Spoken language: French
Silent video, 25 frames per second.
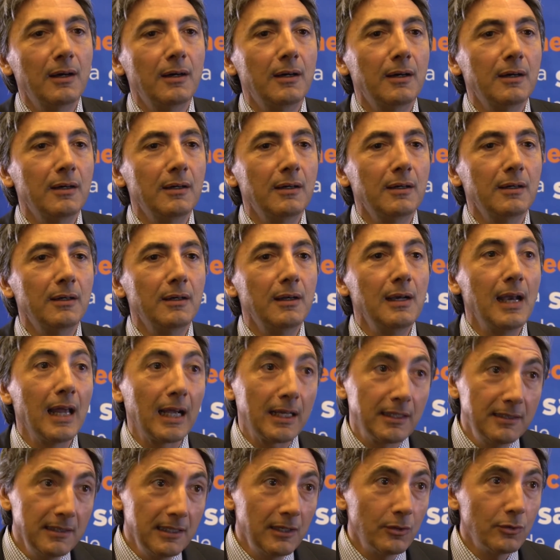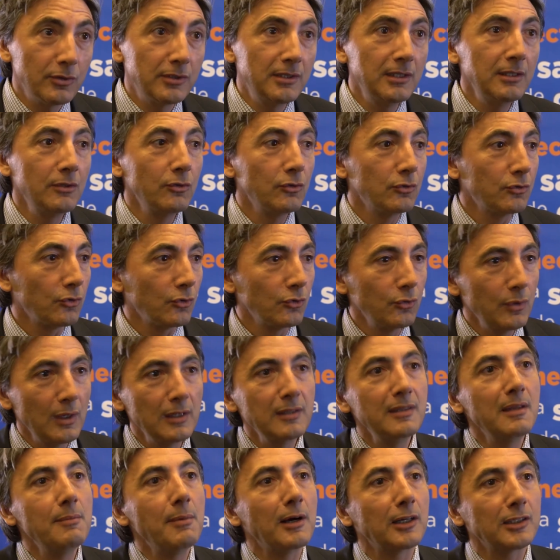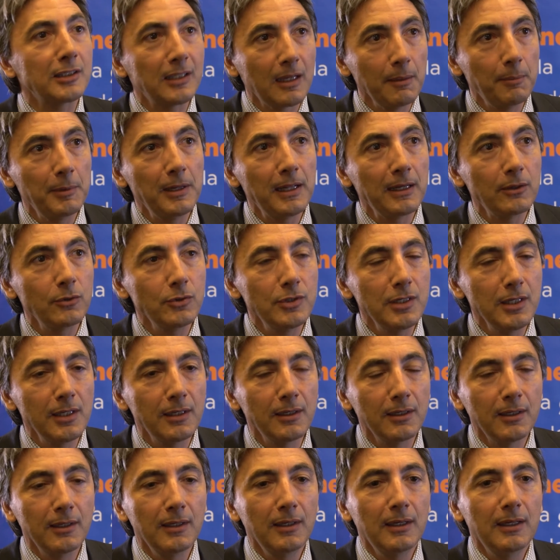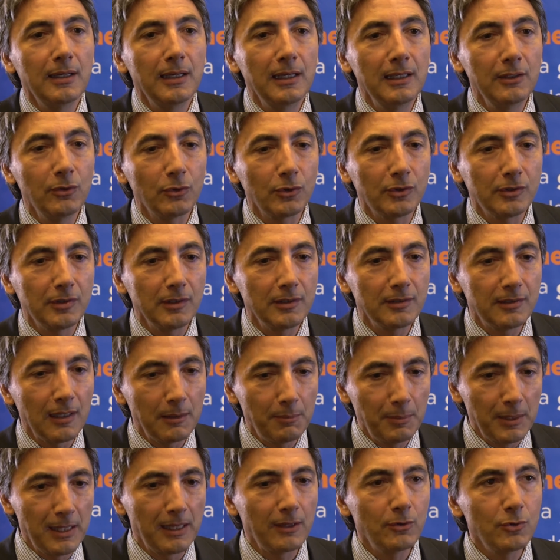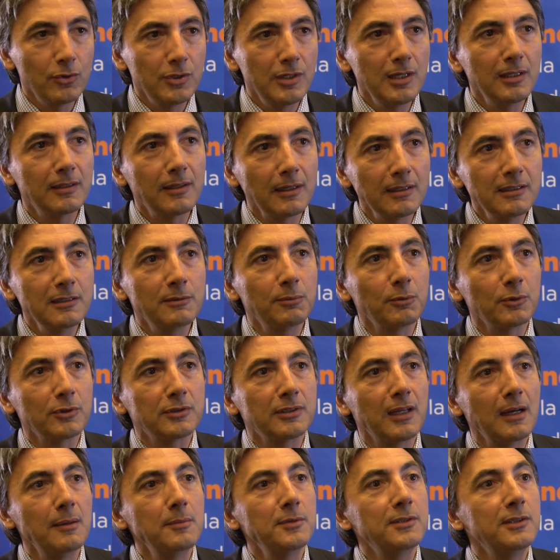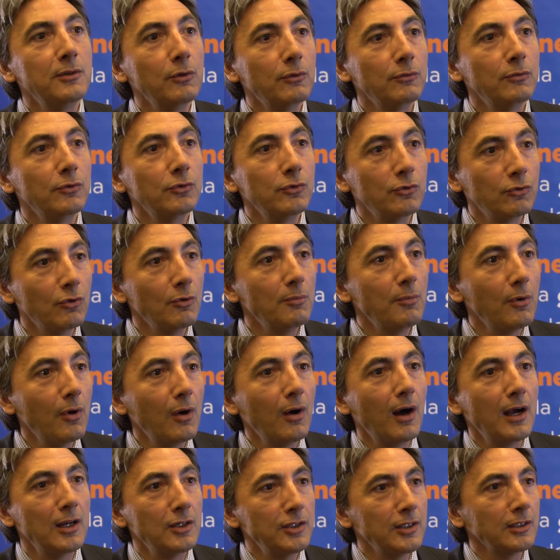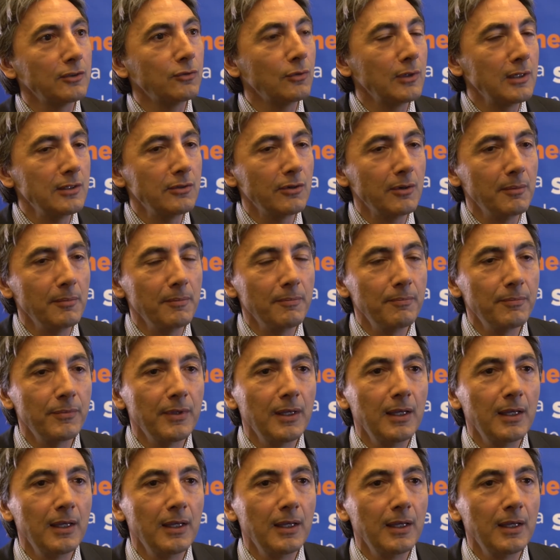Euh, la CNIL aussi aujourd'hui a une démarche très pédagogique et donc cette pédagogie est indispensable si on veut justement agir sur les hommes.